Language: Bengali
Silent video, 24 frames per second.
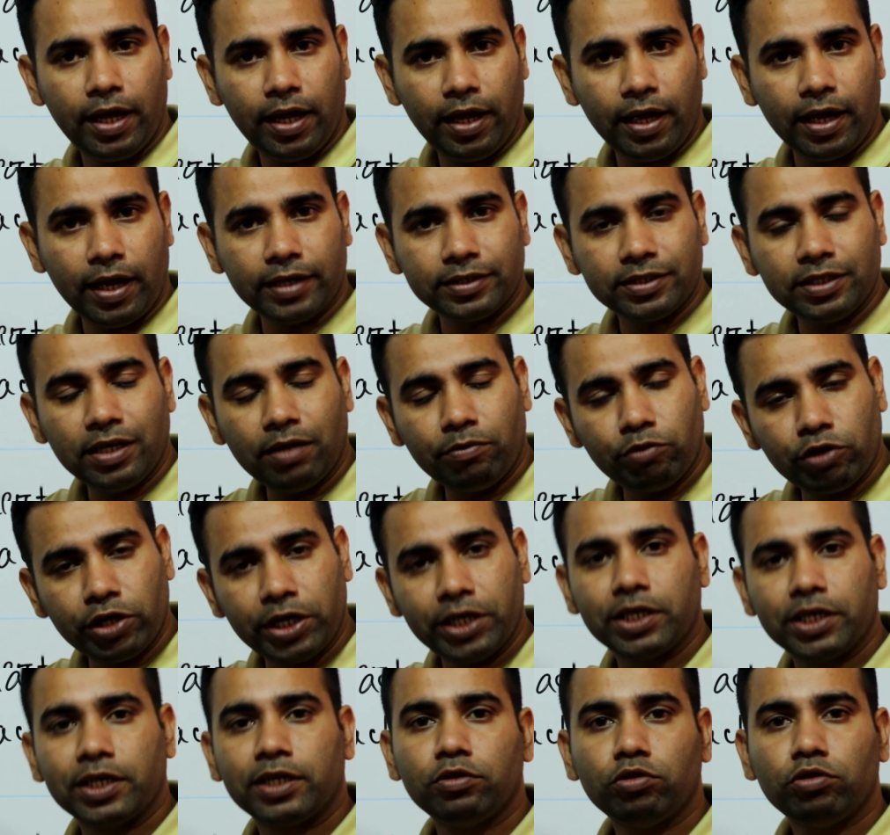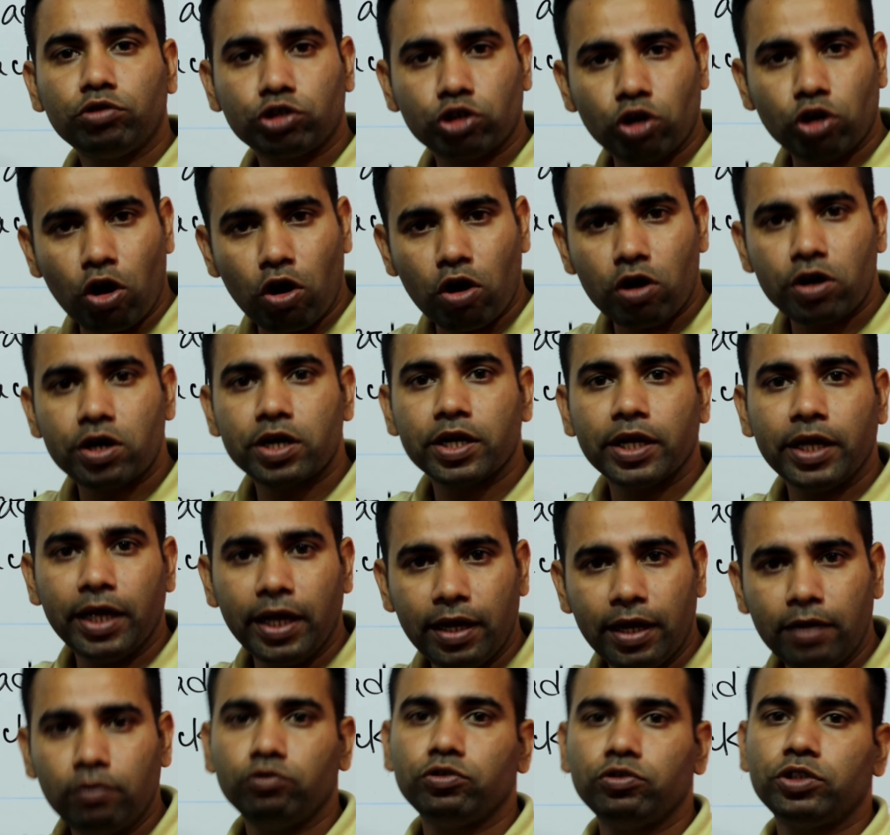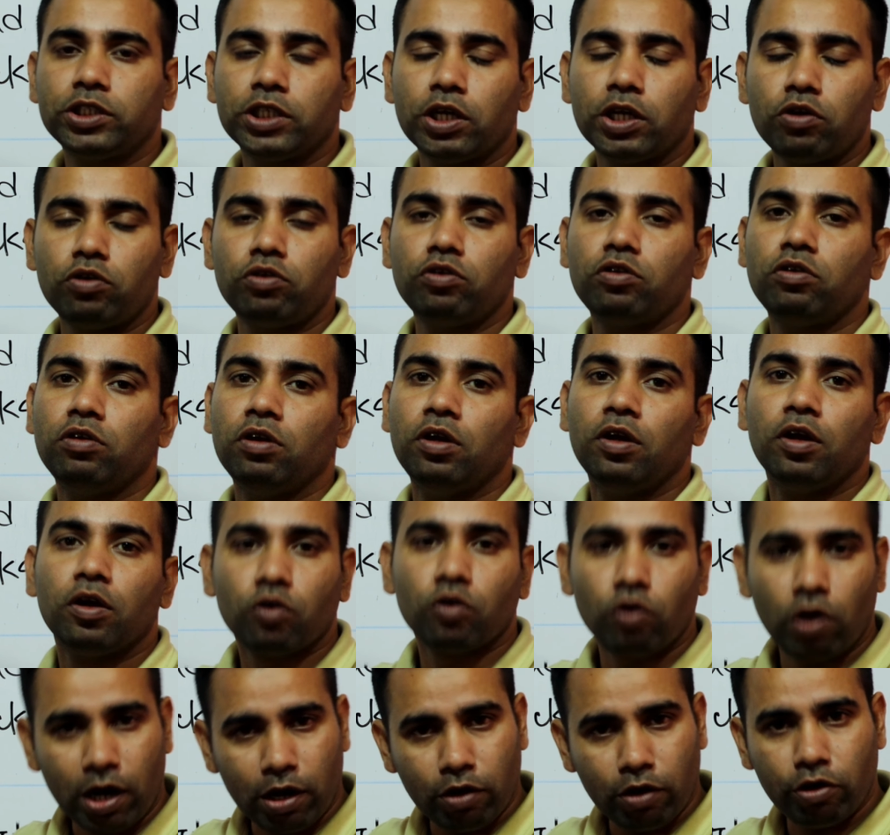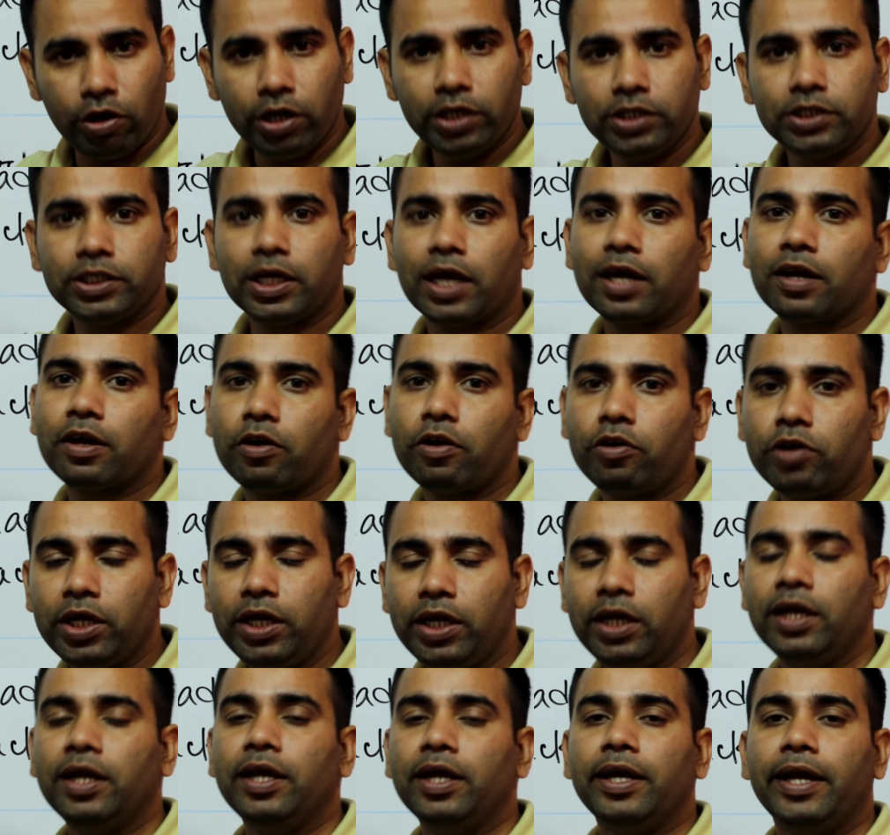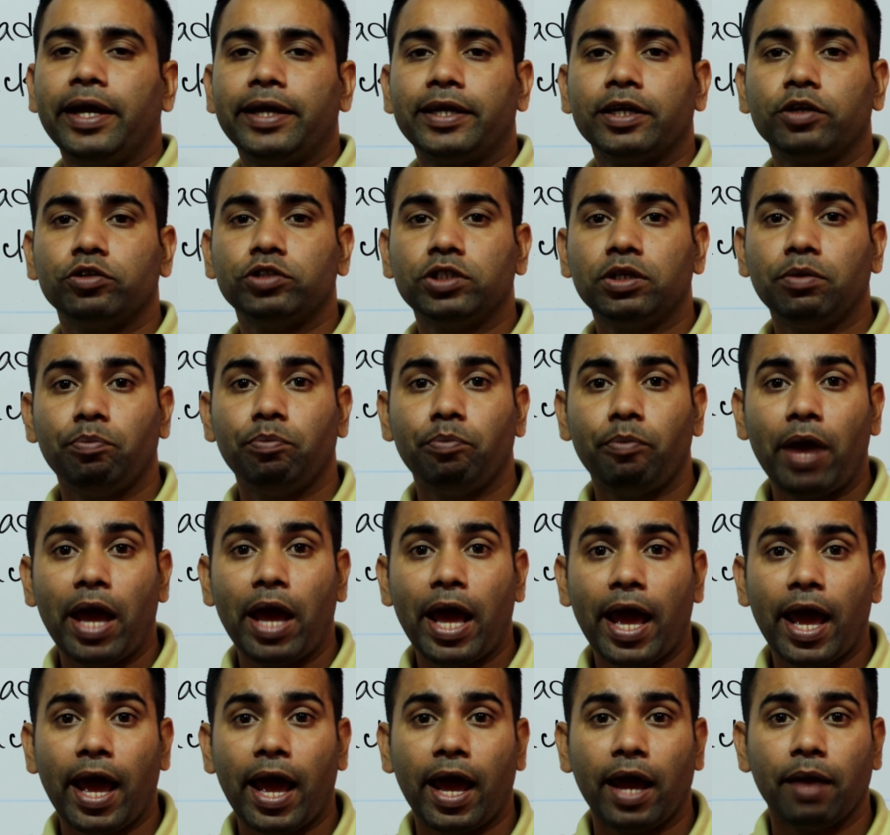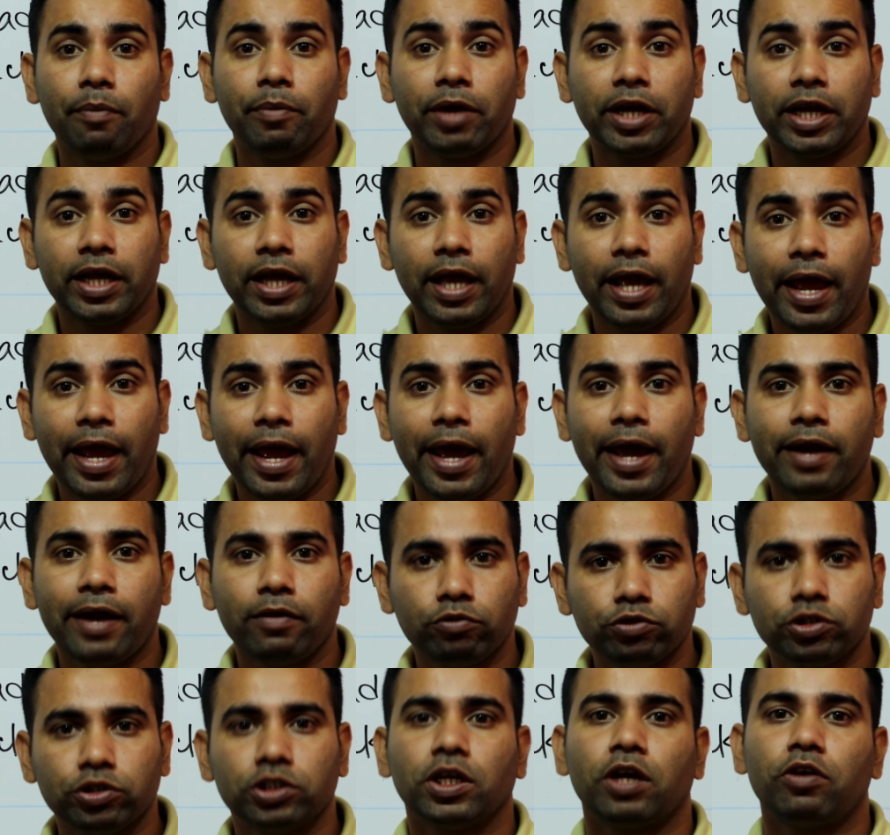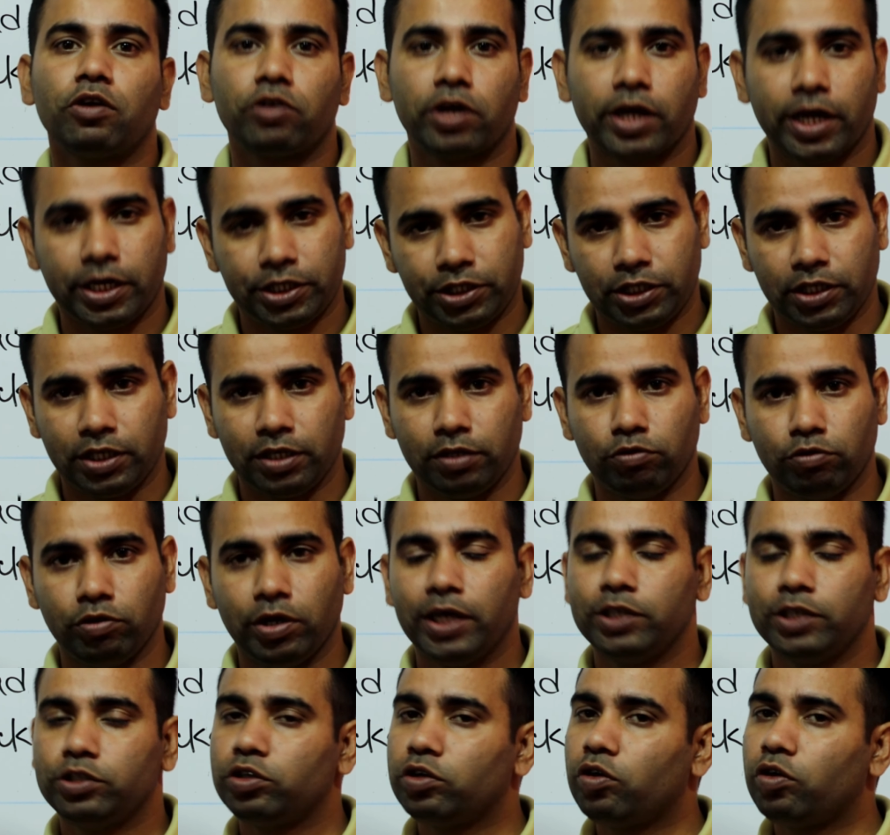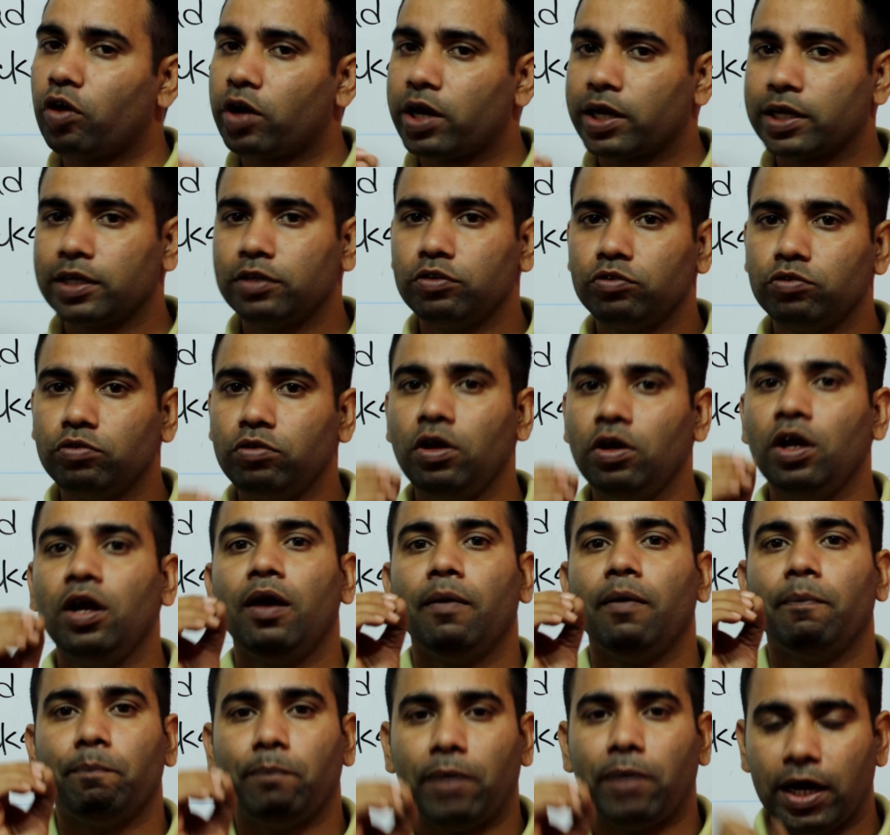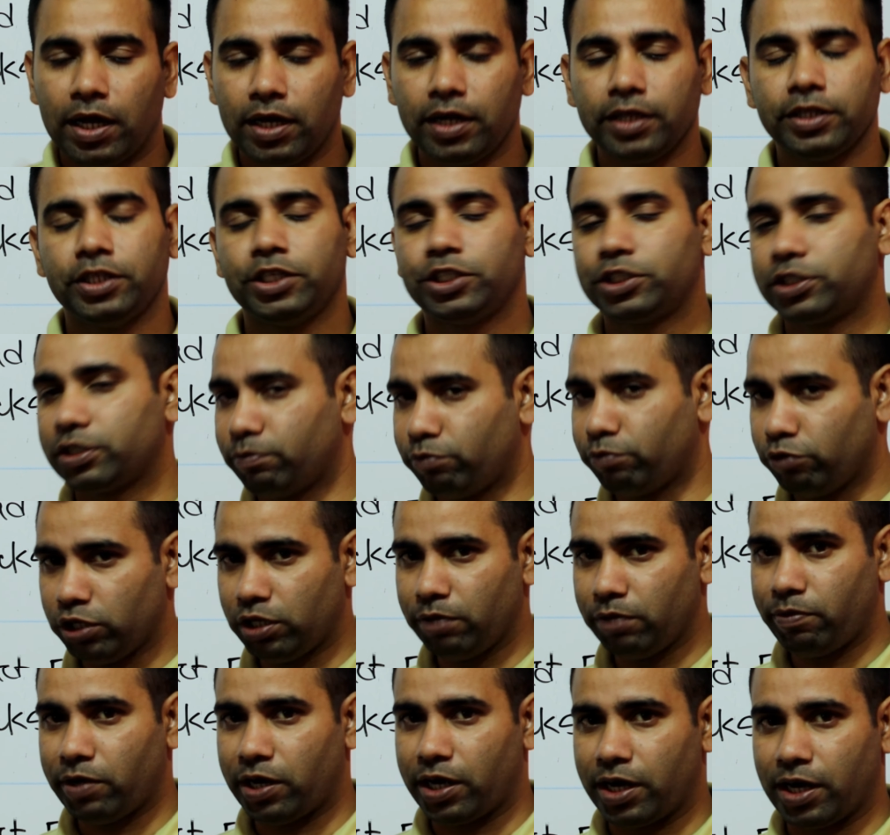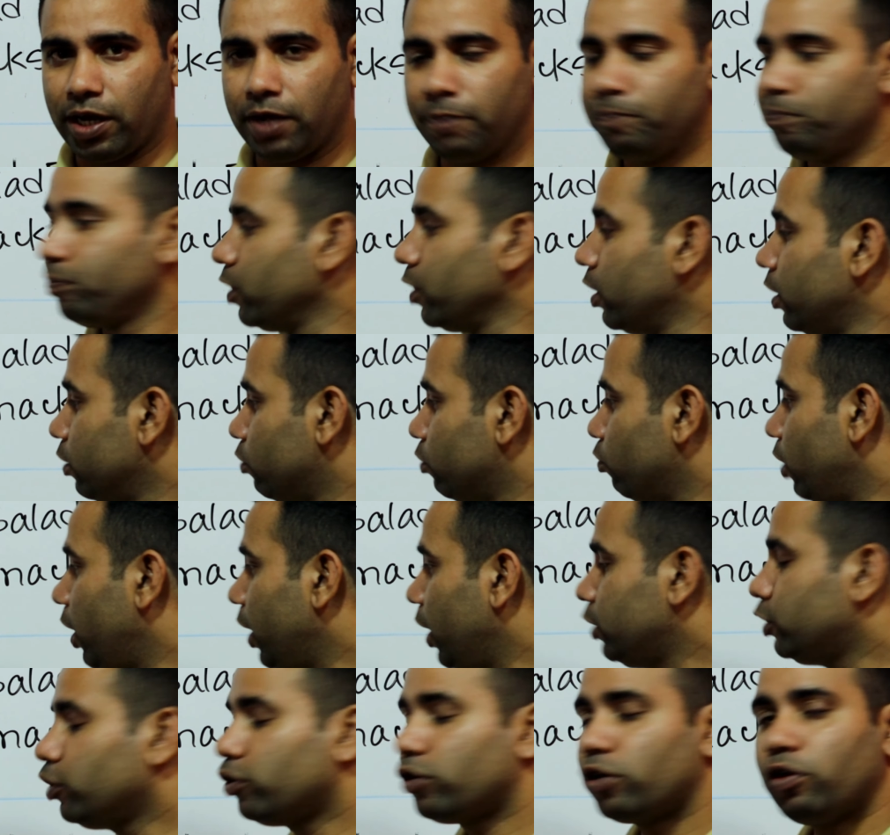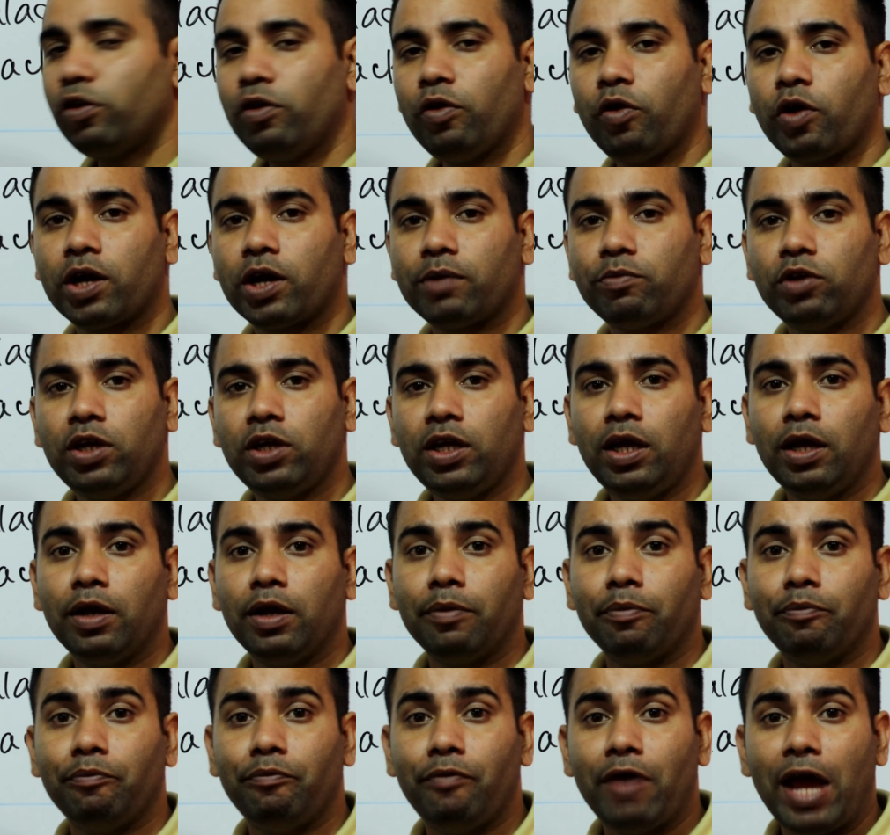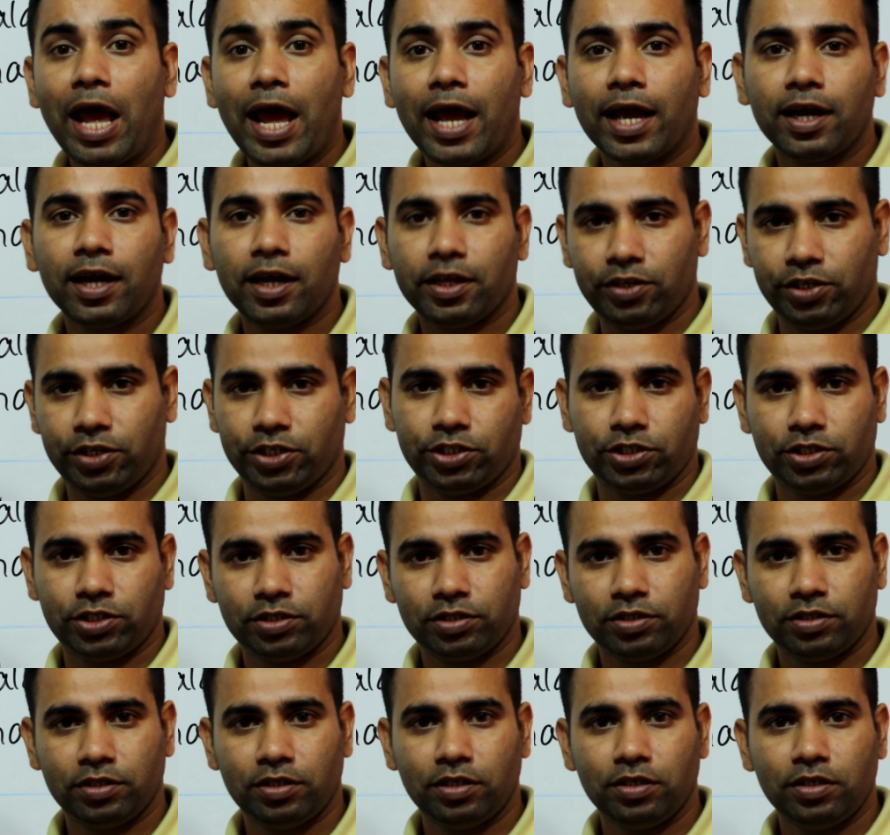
এ আছে এবং এটা কিন্তু শর্ট এর উচ্চারণ করা হয় যার কারণে এটা হচ্ছে ব্যা মানে এর উচ্চারণটা আসে কিন্তু এই জন্য ওরা কিন্তু বাংলাদেশটা বলতে পারে না তো এই জন্য ওরা বলে বাংলাদেশ